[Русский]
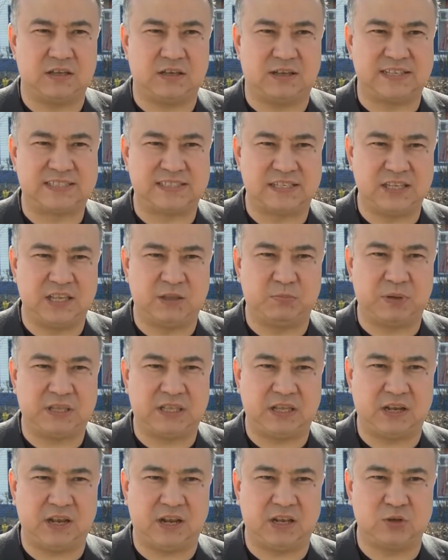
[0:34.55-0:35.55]
оценить
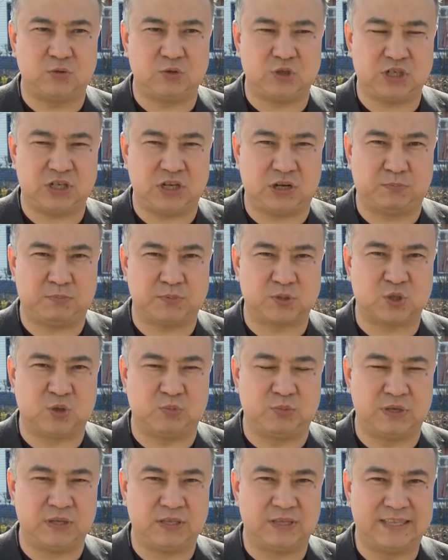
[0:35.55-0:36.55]
материальный ущерб,
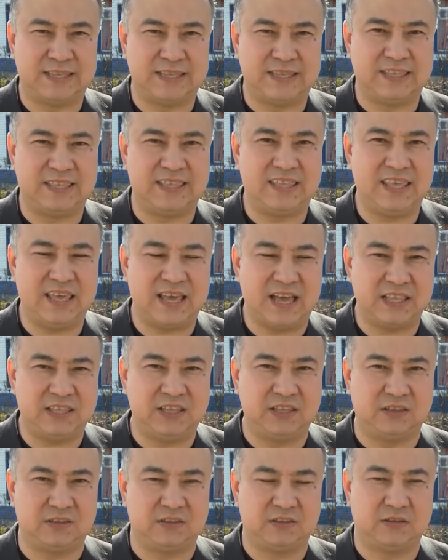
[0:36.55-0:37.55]
чтобы ни
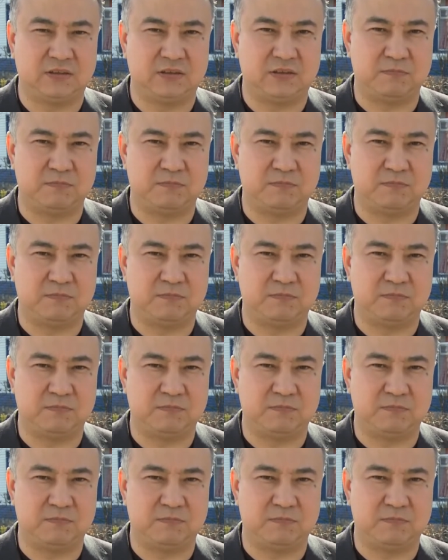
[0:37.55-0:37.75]
один